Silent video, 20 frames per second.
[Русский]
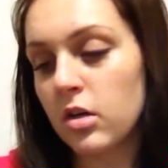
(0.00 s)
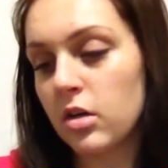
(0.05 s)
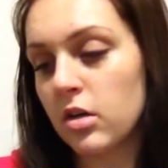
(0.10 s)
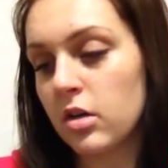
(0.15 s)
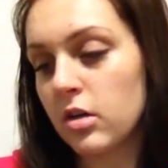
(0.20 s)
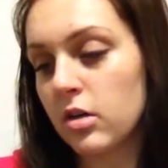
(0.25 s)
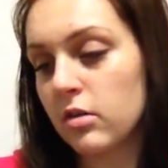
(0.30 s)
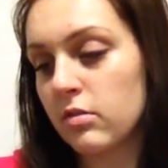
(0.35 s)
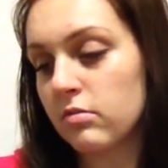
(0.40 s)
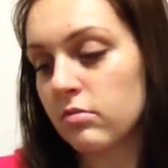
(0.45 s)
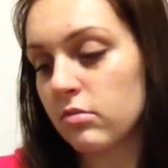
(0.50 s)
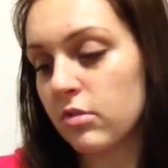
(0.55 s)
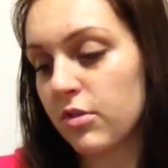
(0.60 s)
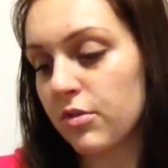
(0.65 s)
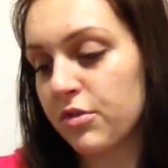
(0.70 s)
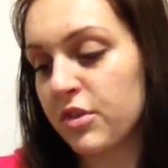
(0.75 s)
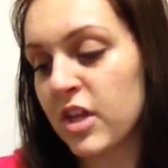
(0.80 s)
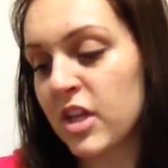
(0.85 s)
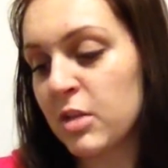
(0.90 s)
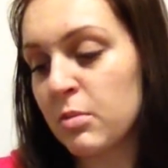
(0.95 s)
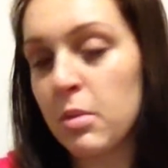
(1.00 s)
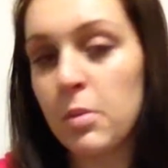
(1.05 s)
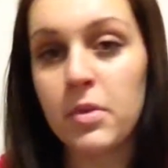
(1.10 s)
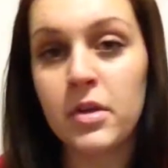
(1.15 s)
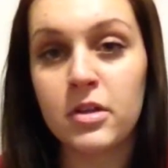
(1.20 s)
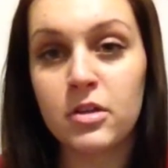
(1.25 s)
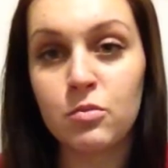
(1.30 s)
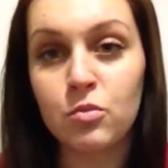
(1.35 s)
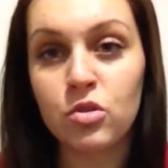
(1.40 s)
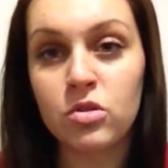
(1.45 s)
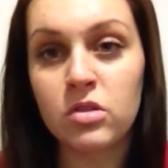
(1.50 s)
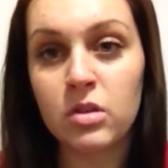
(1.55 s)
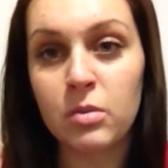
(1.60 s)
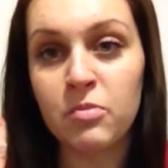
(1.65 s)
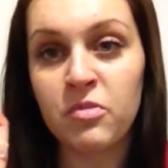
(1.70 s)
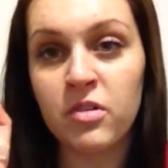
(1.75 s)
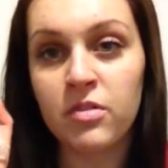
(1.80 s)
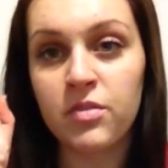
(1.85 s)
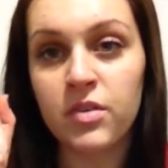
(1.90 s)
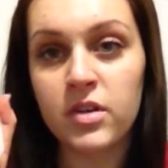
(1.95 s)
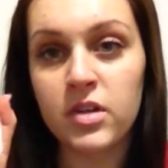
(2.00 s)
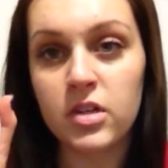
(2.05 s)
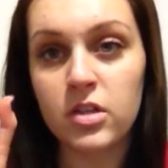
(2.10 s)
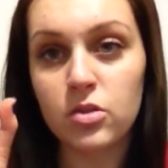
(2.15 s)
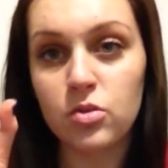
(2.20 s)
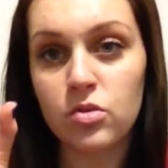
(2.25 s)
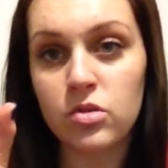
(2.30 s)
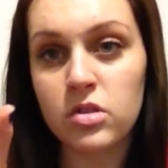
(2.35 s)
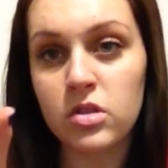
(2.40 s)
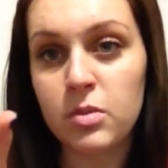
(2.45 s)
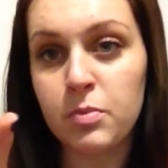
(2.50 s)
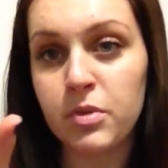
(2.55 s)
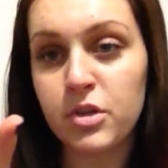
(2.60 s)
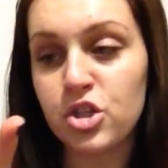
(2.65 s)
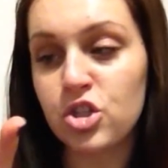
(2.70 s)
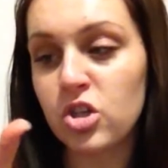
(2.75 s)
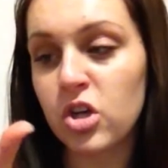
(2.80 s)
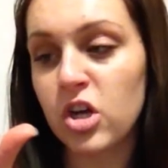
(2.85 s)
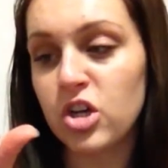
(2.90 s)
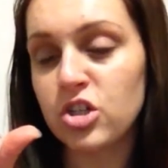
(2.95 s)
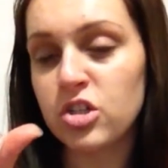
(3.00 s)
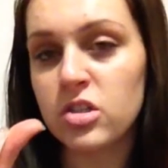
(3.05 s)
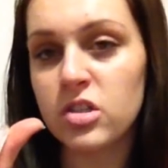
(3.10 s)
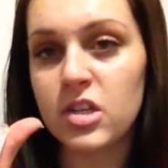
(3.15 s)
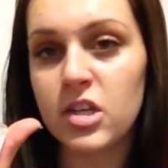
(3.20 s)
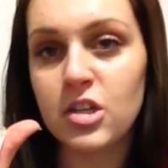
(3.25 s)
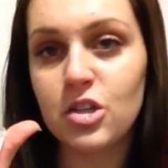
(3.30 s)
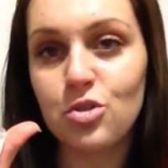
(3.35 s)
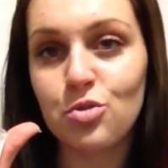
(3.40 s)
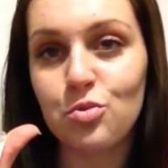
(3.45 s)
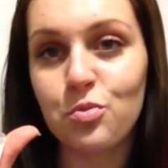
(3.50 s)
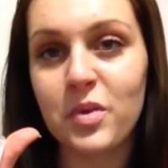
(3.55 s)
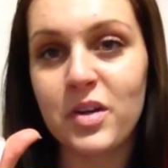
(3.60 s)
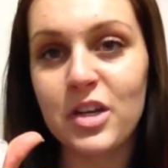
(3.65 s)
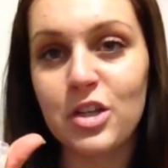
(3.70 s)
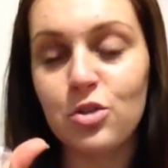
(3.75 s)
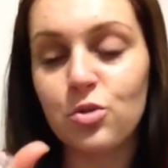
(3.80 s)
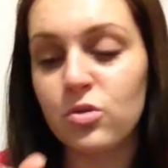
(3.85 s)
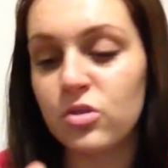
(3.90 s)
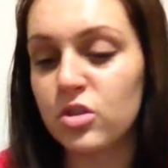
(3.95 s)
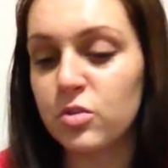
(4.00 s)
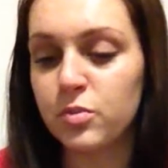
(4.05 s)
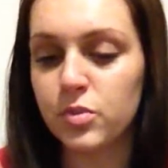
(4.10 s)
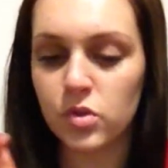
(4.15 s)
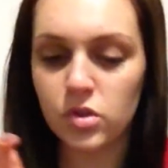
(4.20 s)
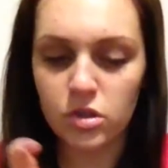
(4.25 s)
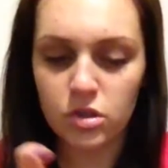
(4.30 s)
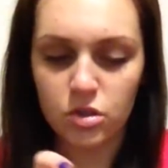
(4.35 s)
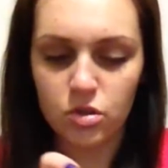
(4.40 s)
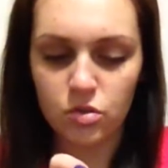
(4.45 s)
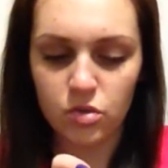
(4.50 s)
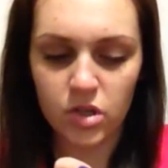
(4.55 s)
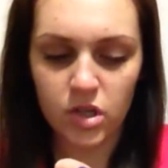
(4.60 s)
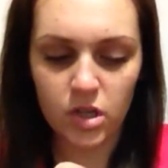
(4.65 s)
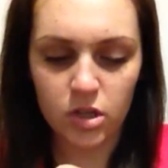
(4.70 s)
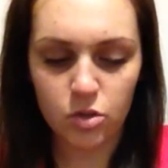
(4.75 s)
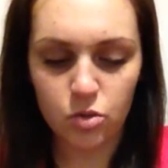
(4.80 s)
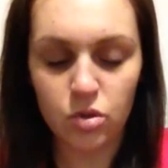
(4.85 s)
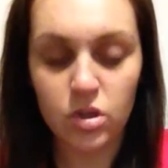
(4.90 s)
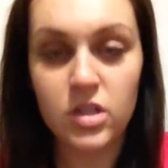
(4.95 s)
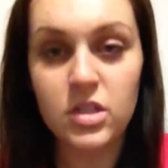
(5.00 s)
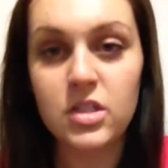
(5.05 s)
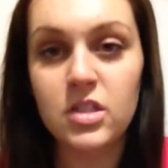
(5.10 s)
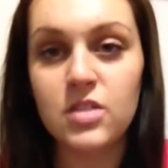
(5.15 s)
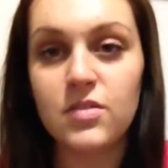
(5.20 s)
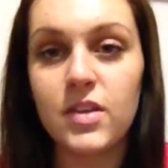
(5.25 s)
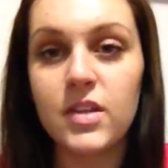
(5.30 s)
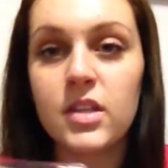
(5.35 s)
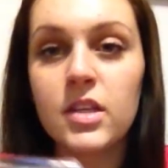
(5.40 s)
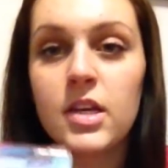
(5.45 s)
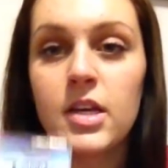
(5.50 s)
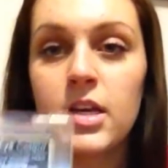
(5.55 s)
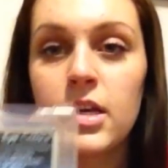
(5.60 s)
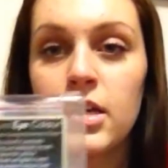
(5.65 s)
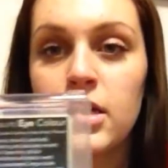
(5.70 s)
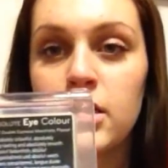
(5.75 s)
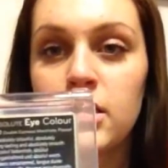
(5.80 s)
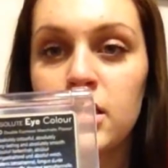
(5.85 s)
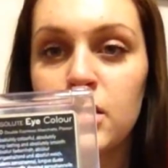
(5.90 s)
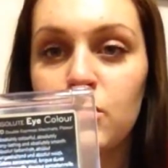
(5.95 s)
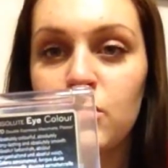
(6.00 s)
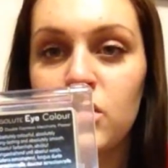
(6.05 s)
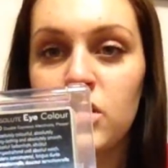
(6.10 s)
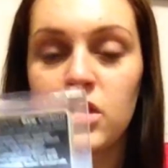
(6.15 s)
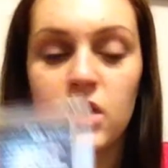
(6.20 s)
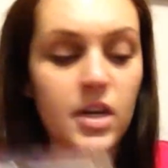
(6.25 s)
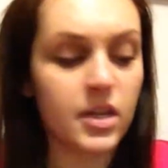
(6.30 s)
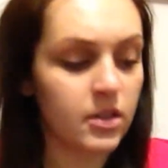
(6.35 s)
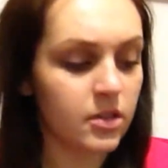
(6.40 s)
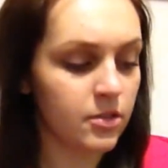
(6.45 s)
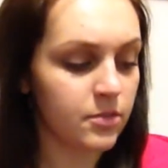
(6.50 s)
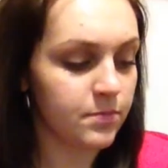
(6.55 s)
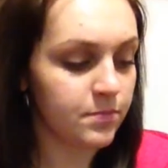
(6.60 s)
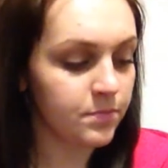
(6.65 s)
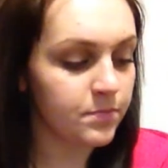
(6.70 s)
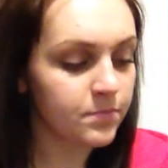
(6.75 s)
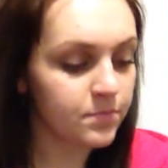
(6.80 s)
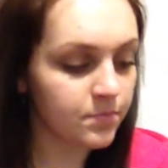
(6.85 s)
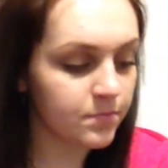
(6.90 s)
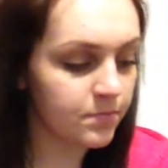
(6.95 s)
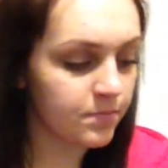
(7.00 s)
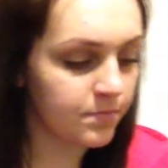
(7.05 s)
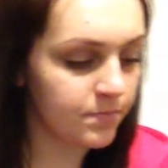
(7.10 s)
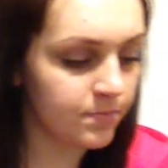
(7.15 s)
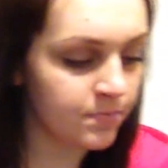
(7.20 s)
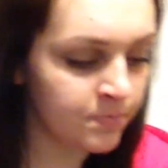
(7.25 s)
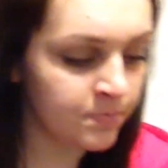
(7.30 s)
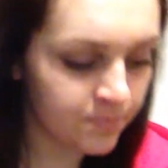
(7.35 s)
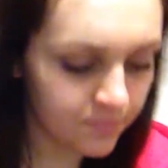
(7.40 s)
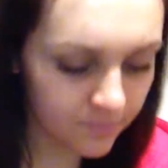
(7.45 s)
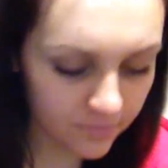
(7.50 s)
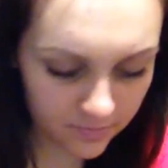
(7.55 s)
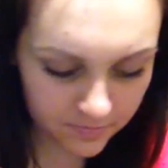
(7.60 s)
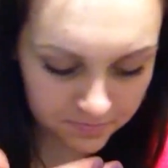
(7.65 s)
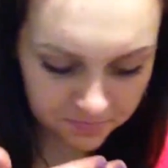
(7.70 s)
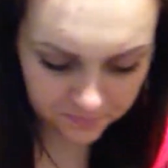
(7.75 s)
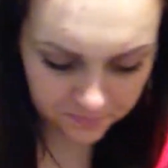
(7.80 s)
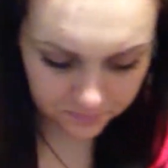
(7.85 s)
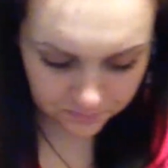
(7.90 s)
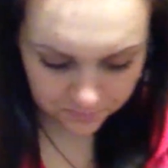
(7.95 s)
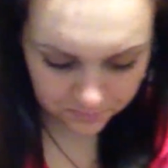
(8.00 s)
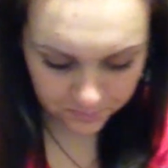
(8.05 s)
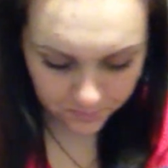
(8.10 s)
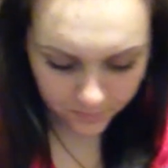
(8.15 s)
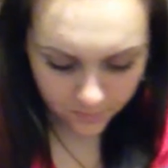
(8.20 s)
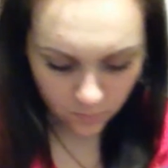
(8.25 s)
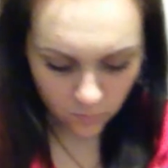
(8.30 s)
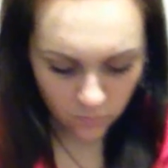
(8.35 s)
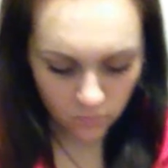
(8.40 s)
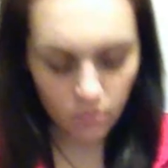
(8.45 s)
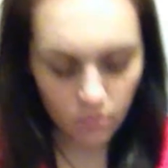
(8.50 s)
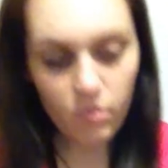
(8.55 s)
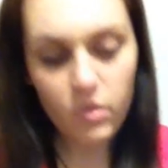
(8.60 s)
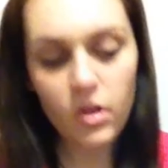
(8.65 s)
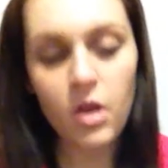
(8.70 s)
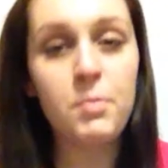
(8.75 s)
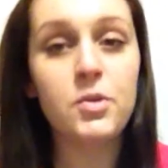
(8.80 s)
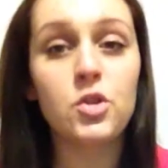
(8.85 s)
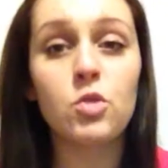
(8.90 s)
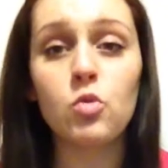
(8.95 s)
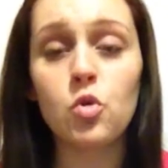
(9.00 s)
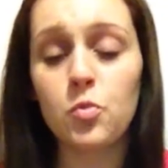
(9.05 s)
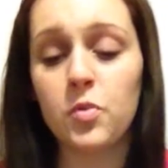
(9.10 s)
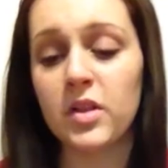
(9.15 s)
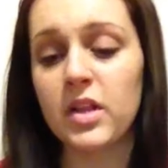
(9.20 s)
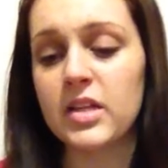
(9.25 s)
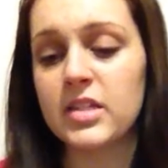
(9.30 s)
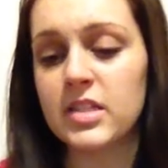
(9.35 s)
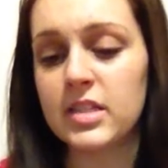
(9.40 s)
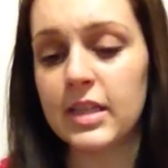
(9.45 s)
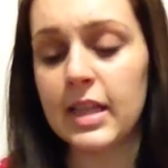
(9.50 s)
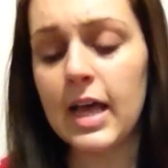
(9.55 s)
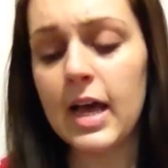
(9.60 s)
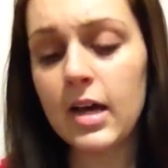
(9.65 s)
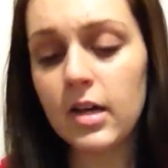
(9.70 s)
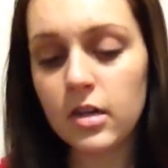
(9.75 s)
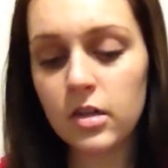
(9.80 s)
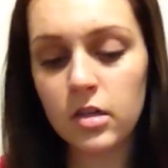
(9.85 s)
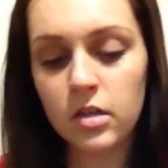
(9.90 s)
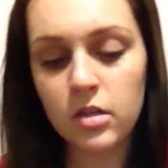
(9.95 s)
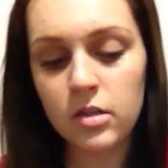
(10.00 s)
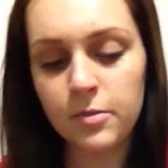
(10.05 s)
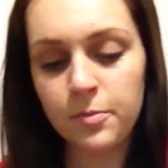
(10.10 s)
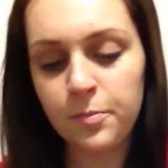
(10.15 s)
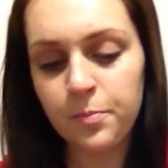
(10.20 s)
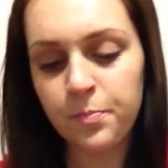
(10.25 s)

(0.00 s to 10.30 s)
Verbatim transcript: А, в данный момент мой топ-фаворит, то есть я почти каждый день эту палетку использую, и это у нас цвет 70 -й. Потом купила один лак,